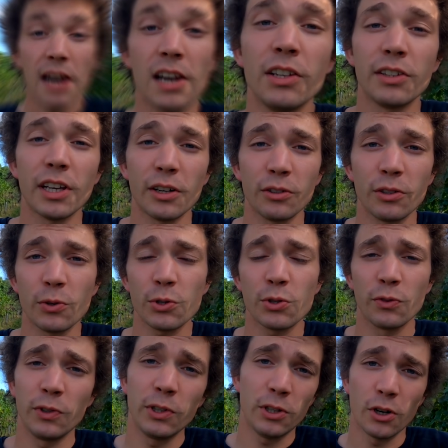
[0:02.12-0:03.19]
All'interno di
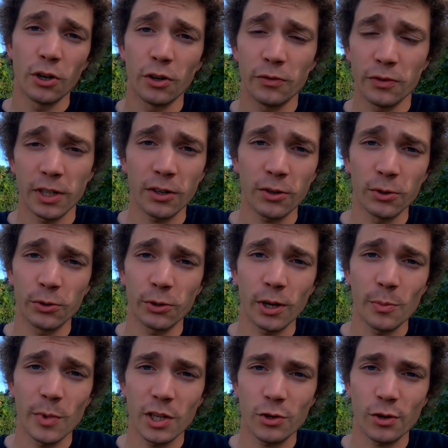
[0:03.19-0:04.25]
questo video vi racconto
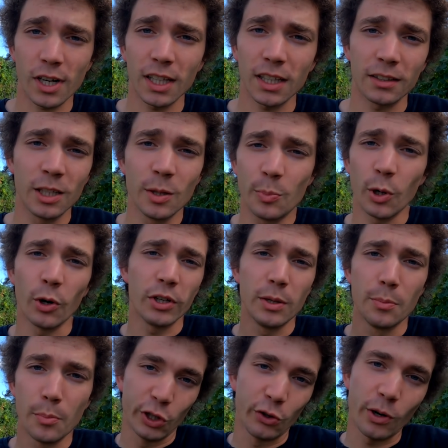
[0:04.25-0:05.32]
la mia giornata tipo
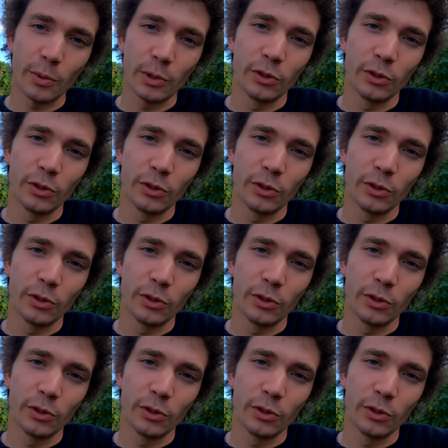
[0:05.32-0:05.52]
in 5